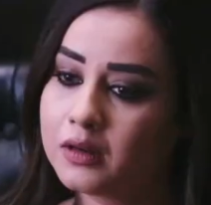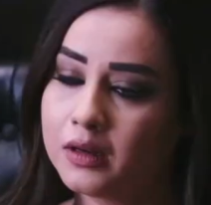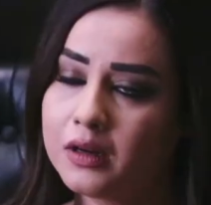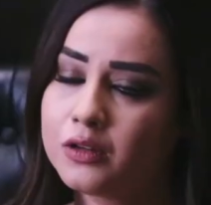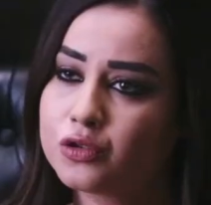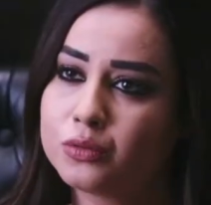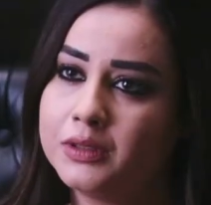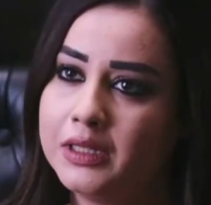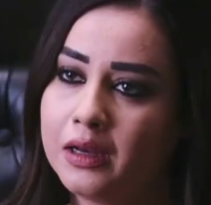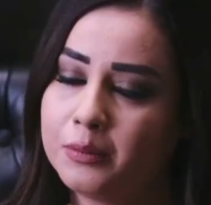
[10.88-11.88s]
قررت شو
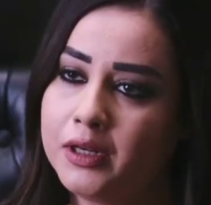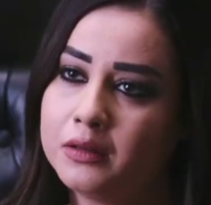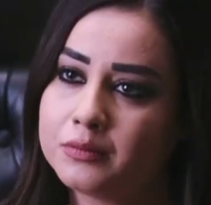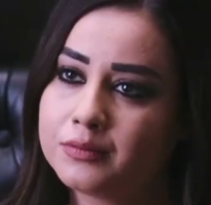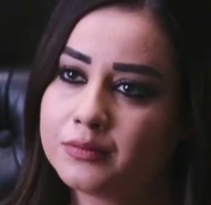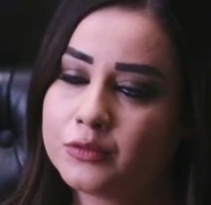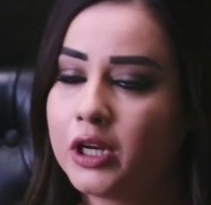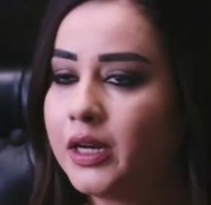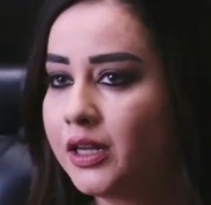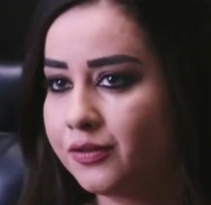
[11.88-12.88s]
بدي اعمل
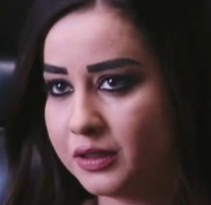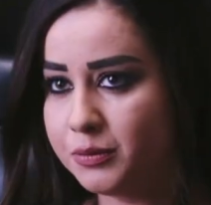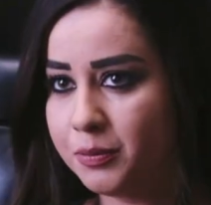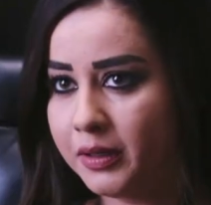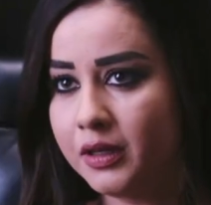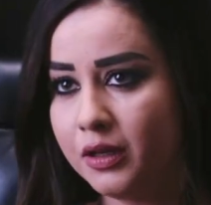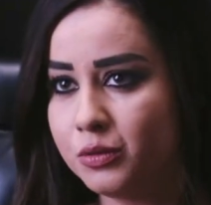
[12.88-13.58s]
مشان هيك فقت من بكير